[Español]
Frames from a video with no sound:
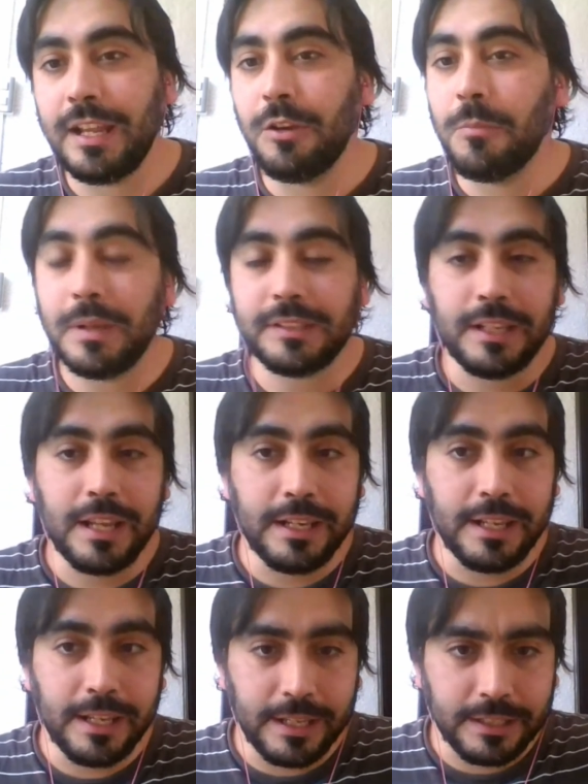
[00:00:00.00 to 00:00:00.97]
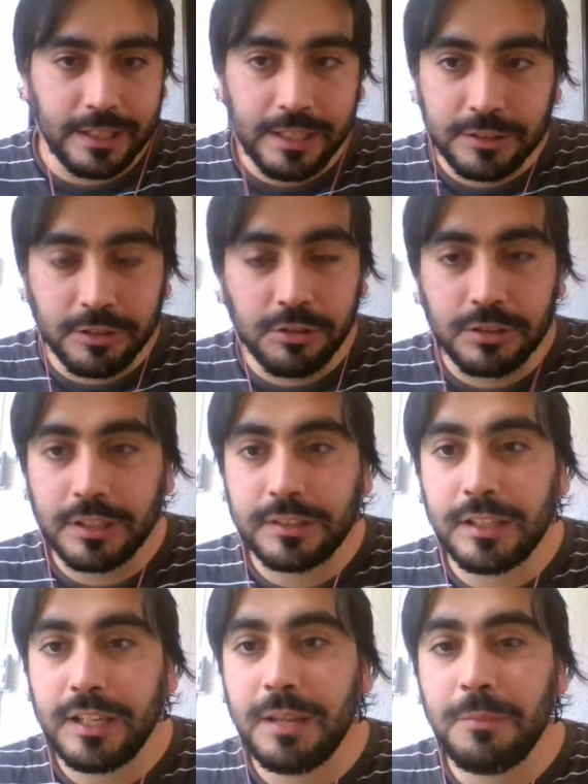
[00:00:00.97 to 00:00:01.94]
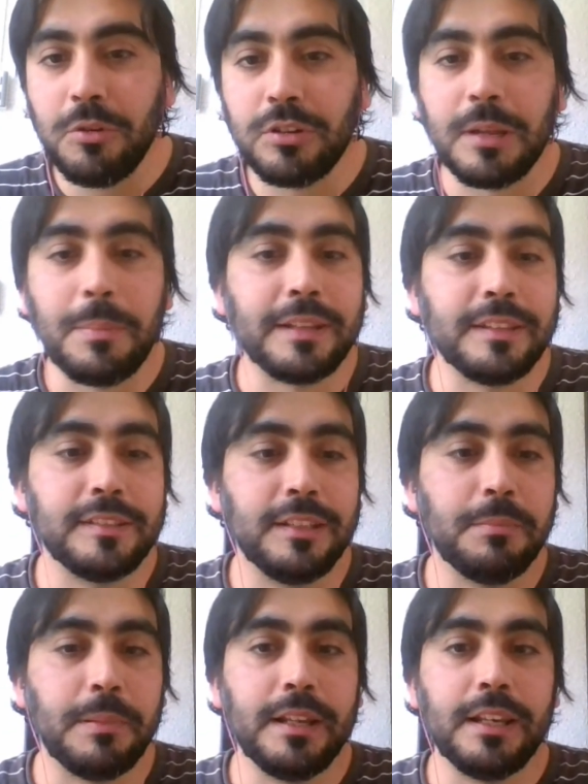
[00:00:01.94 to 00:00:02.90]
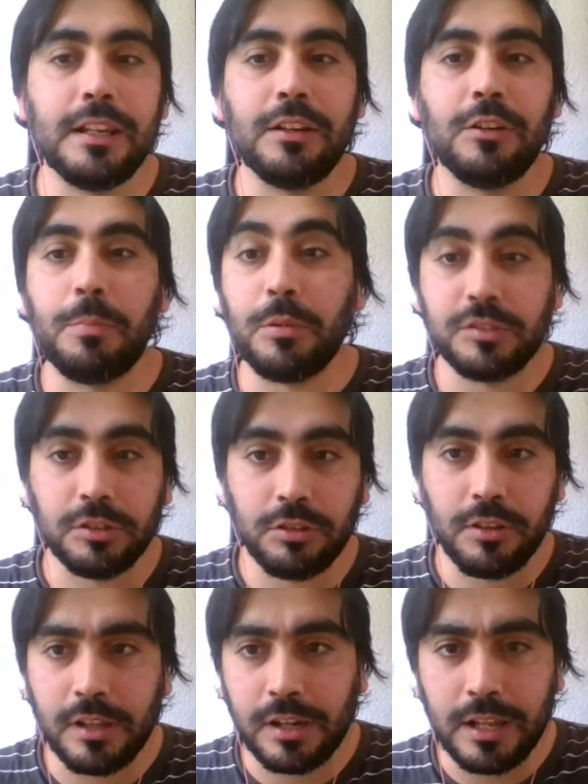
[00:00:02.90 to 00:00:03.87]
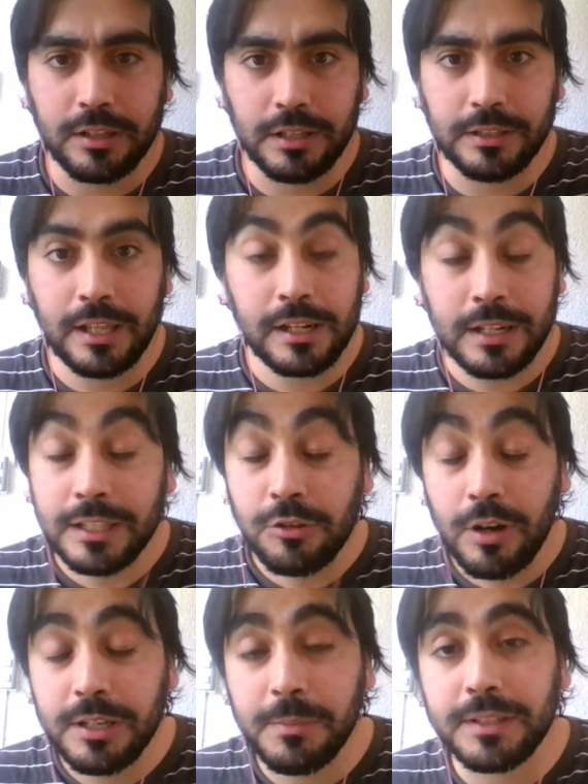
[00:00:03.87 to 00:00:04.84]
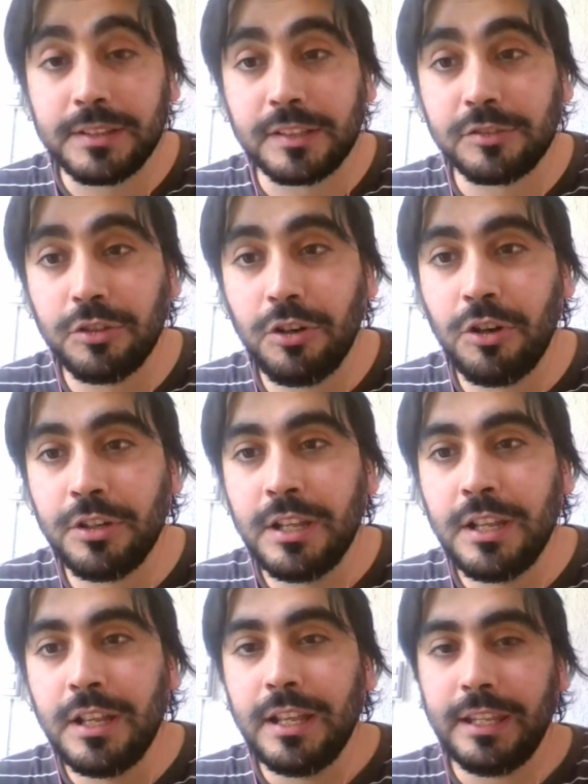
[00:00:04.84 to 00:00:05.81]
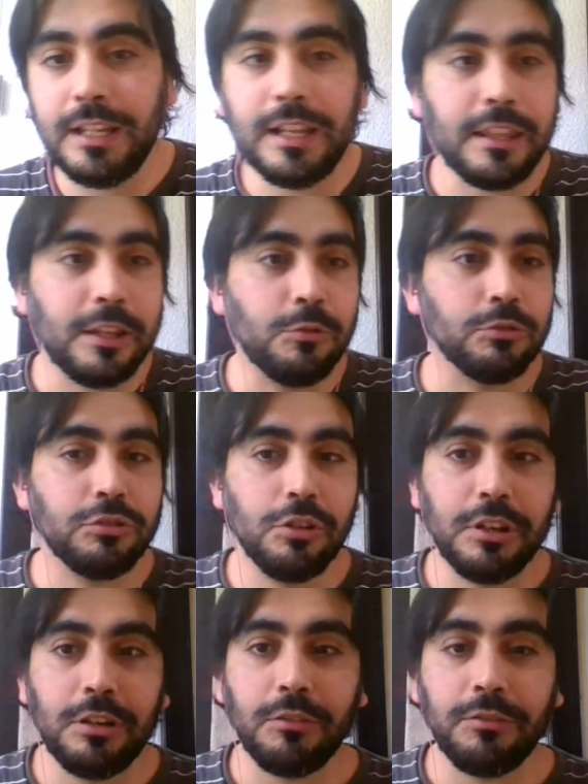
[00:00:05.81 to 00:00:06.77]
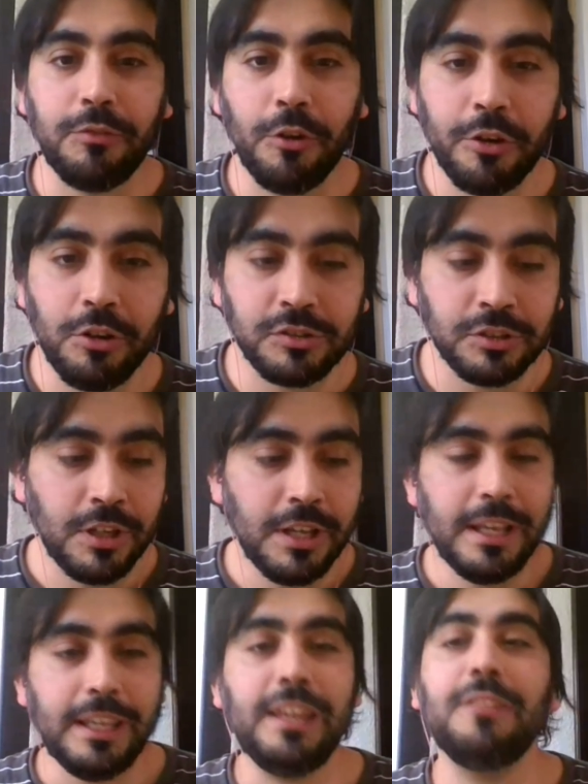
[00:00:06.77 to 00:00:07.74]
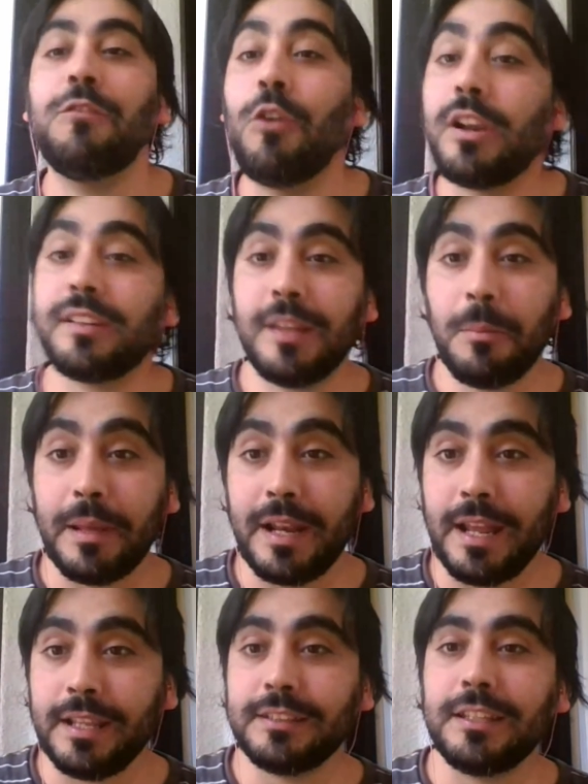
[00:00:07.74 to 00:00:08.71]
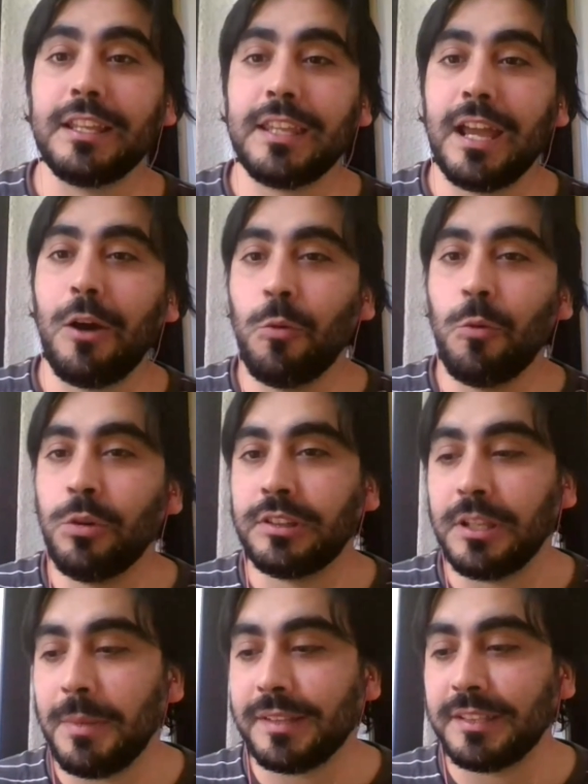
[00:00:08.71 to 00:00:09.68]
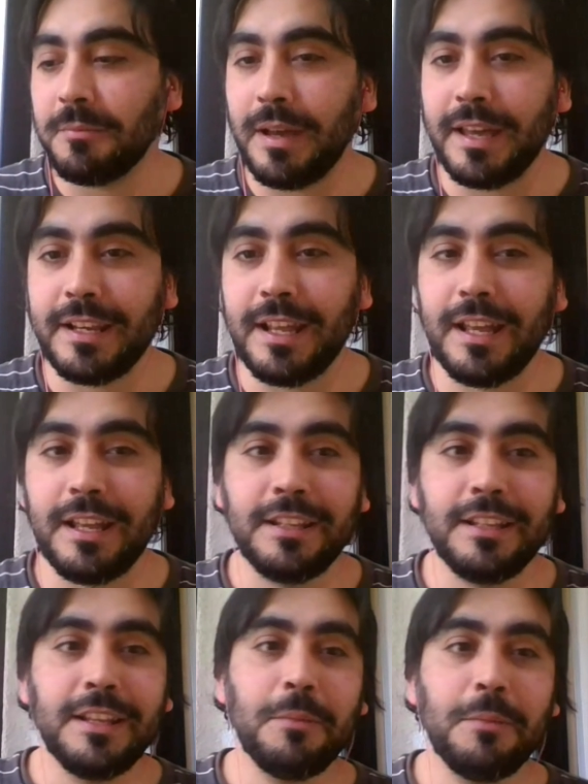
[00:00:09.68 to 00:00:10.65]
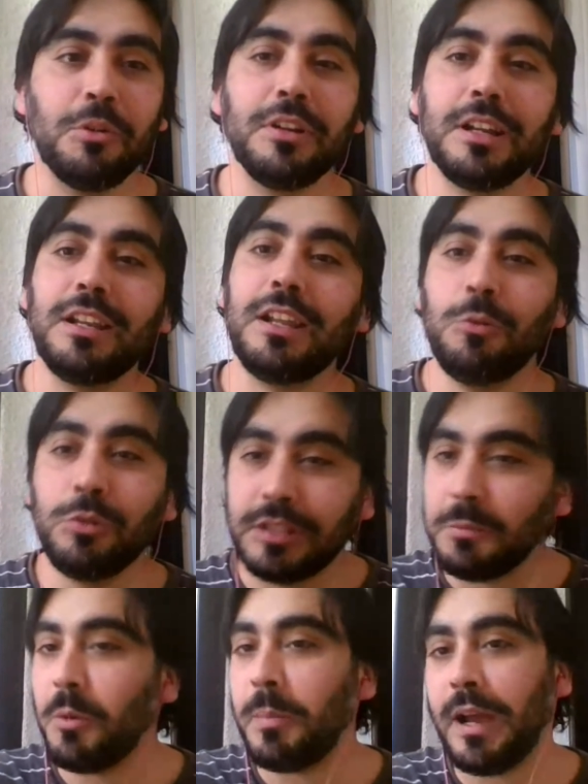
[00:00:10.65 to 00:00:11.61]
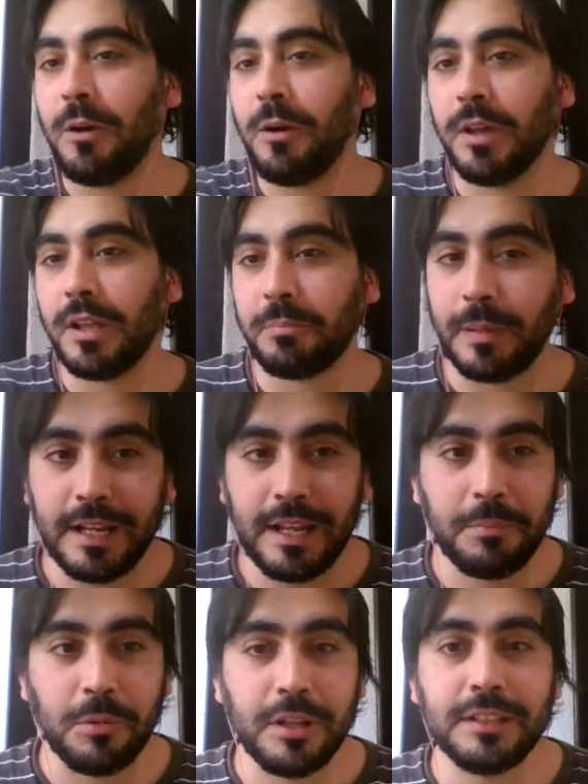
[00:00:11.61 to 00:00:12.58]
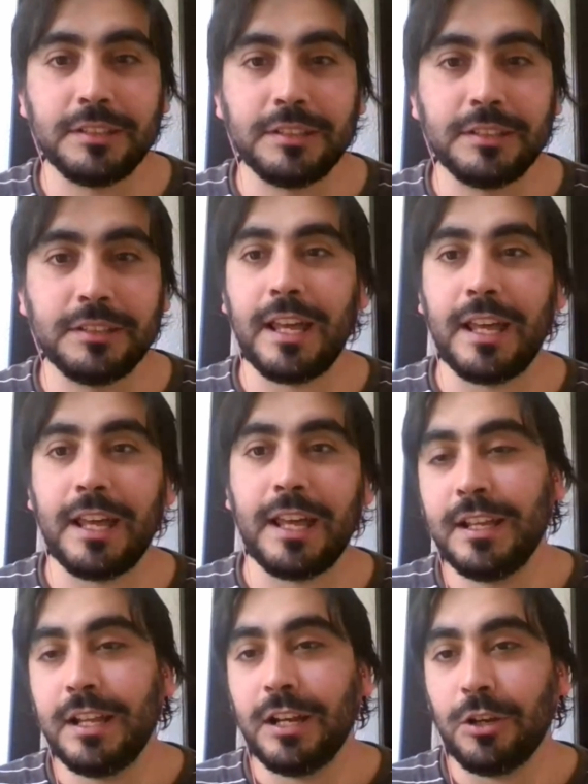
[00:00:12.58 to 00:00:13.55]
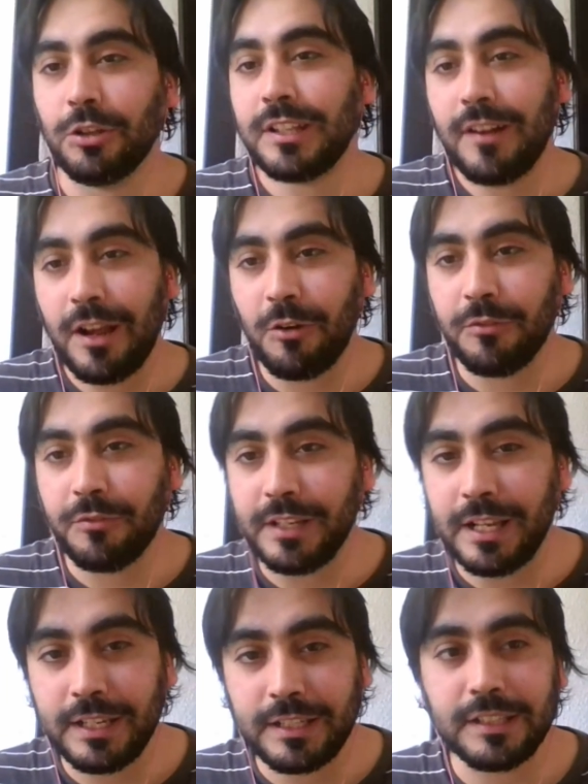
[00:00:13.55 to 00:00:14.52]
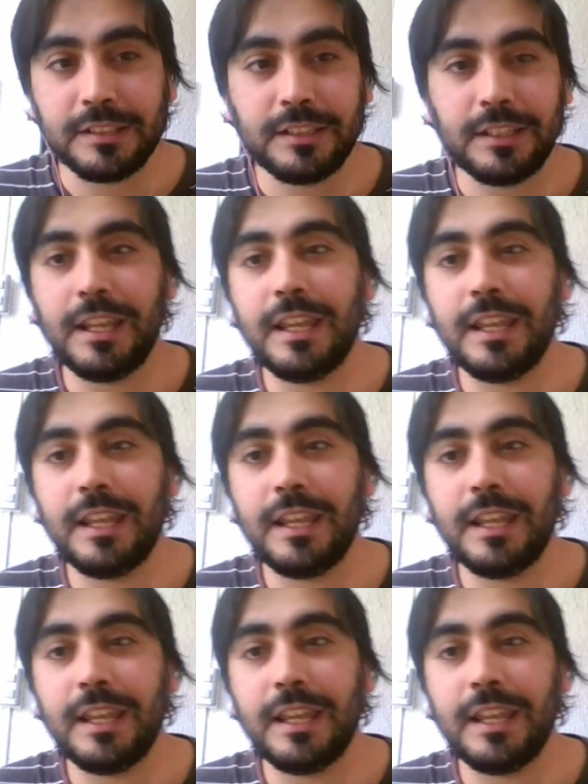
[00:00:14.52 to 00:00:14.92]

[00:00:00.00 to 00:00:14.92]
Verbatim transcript: eh, los materiales escritos que tenemos, que participen en los procesos de, de retroalimentación y la discusión en los foros y fuerza para esta ya última semana, ponerle el último power para poder entregar los trabajos finales que,